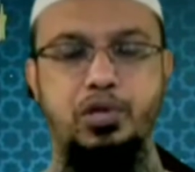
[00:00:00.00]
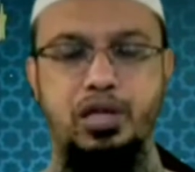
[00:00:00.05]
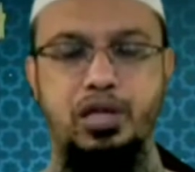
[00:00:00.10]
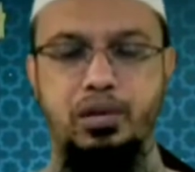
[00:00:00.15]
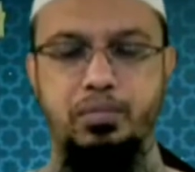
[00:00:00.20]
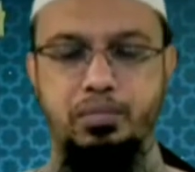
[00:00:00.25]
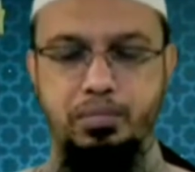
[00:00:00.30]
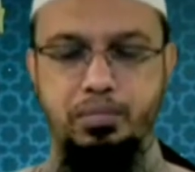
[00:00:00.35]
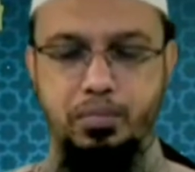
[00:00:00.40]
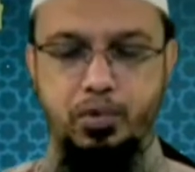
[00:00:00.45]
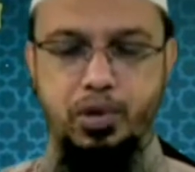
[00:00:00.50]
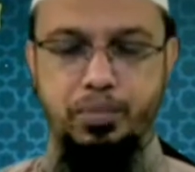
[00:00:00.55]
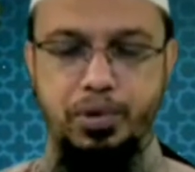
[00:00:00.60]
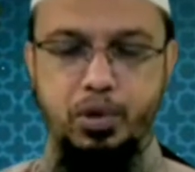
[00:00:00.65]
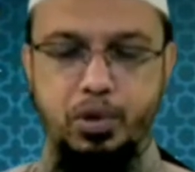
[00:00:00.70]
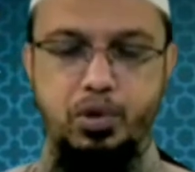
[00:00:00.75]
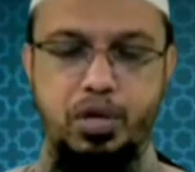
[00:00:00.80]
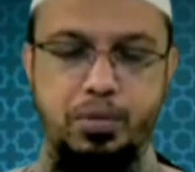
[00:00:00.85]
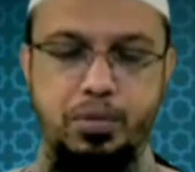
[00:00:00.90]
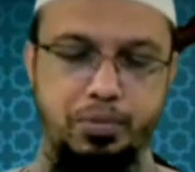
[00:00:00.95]
মতের
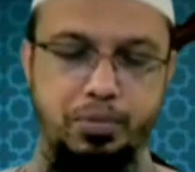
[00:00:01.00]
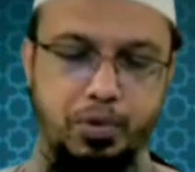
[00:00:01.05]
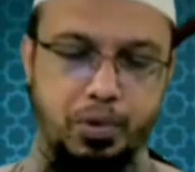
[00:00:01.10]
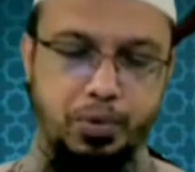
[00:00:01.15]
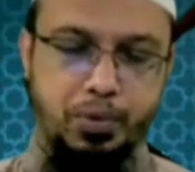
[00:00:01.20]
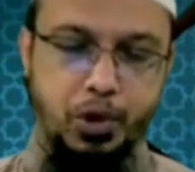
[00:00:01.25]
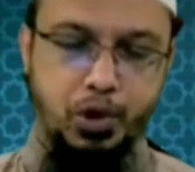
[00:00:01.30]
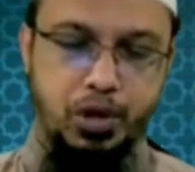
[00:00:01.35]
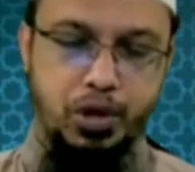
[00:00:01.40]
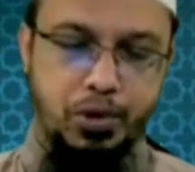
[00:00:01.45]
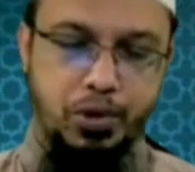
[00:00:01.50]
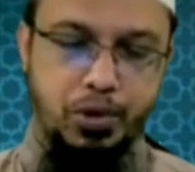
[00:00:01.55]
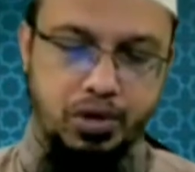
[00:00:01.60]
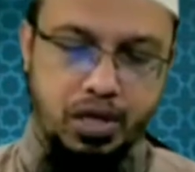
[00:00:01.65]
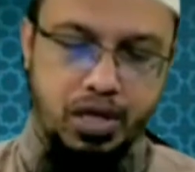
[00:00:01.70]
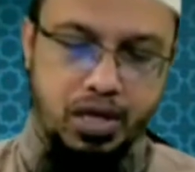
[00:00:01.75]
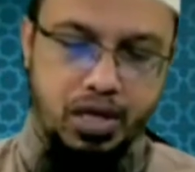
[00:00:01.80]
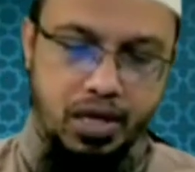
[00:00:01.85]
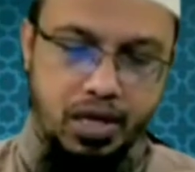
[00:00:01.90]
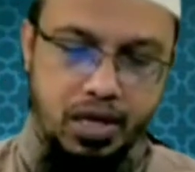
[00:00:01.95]
বিরোধী এবং পরিপন্থী
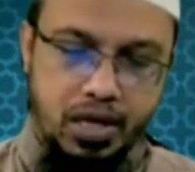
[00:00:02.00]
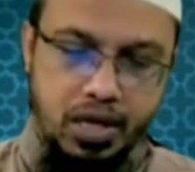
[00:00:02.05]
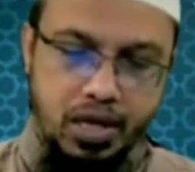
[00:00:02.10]
মত